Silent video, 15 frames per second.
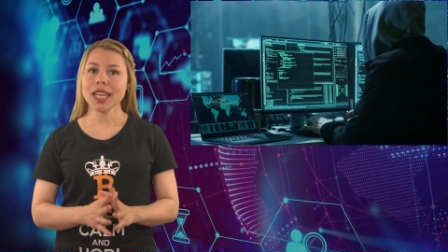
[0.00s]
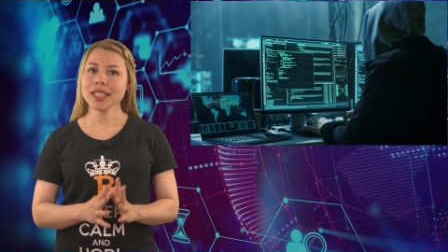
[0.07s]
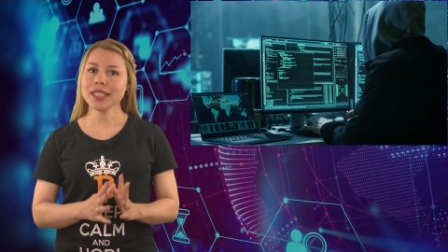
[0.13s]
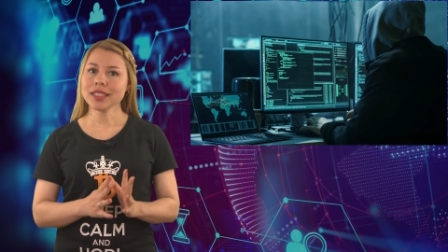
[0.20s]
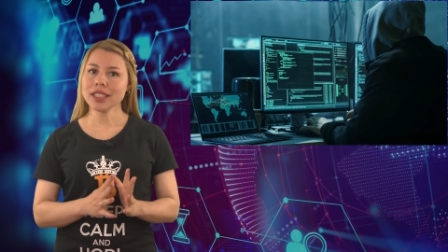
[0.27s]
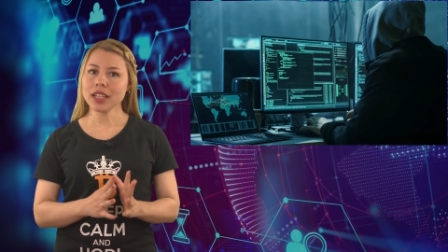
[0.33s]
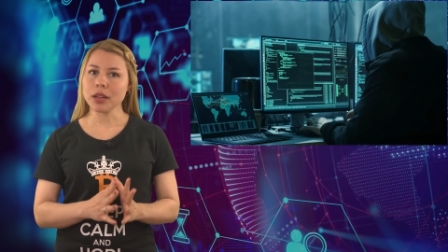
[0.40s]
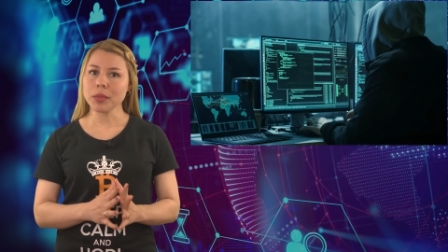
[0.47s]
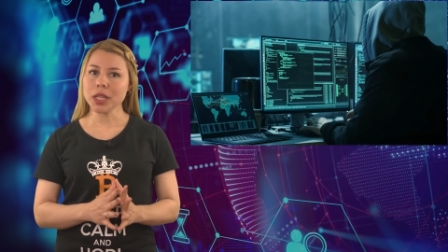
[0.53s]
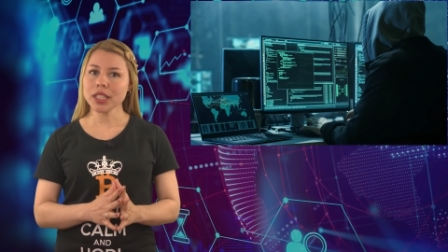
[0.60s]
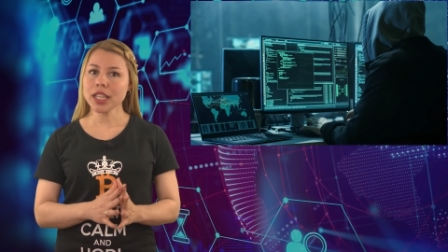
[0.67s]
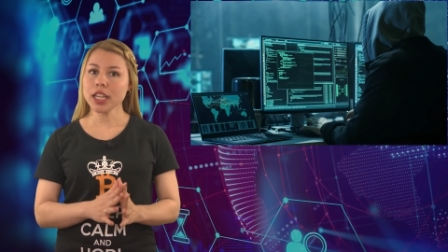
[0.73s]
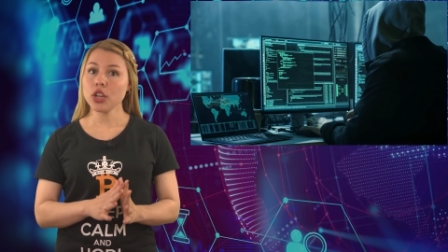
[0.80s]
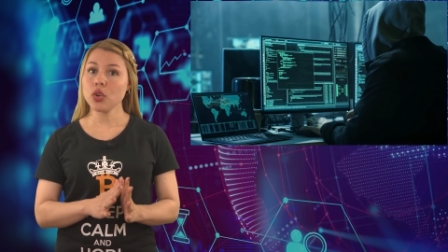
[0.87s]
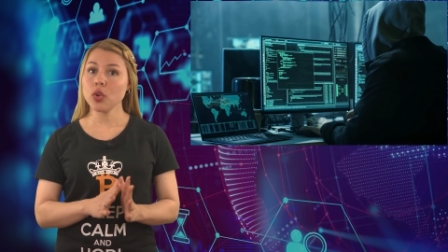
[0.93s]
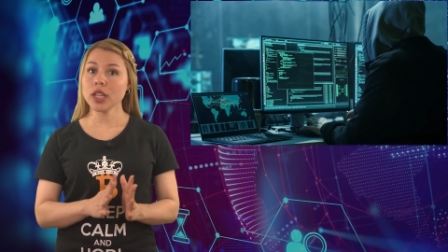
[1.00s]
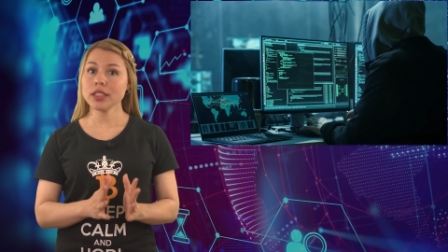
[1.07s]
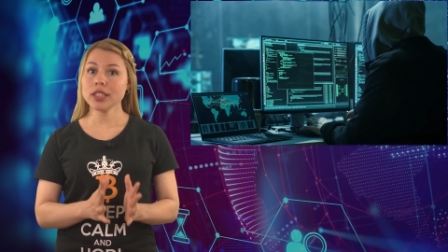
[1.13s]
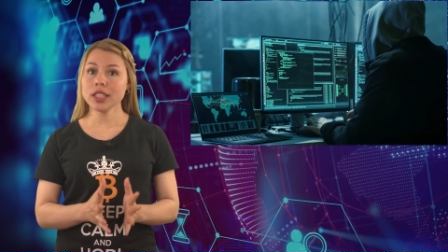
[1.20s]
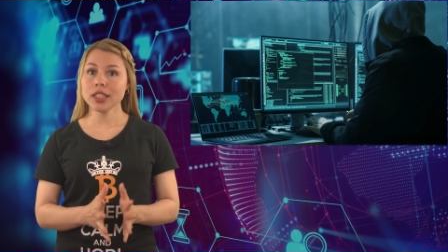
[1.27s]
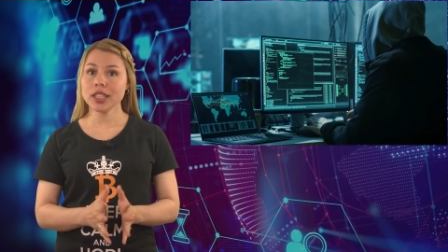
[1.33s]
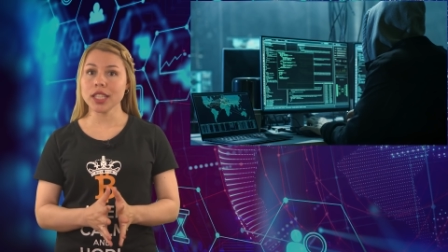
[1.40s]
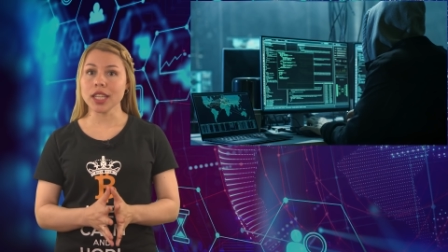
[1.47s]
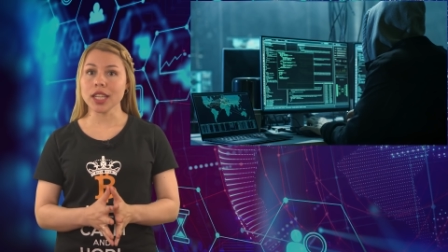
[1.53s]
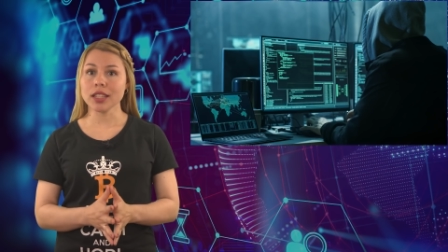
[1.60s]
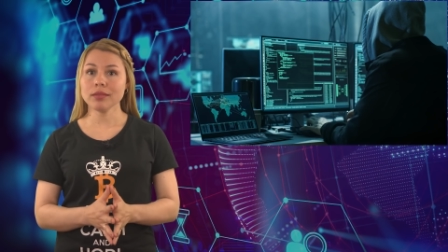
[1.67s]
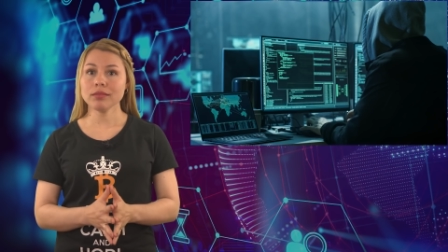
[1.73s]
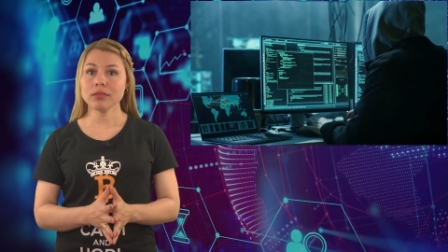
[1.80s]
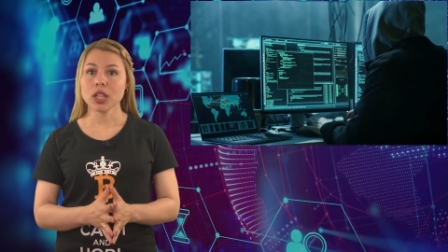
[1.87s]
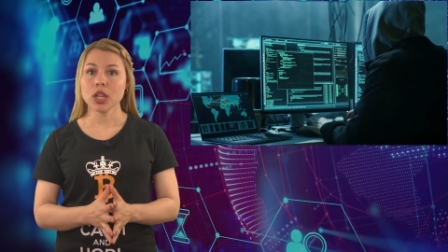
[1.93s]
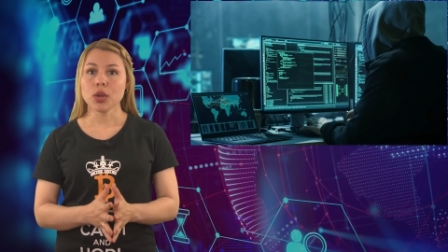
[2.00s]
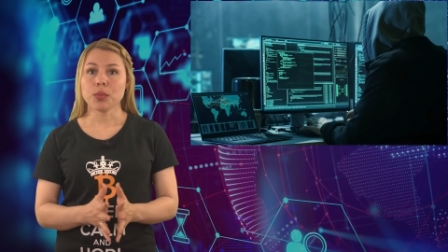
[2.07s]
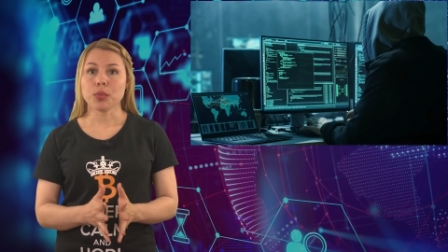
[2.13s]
estas herramientas no existían,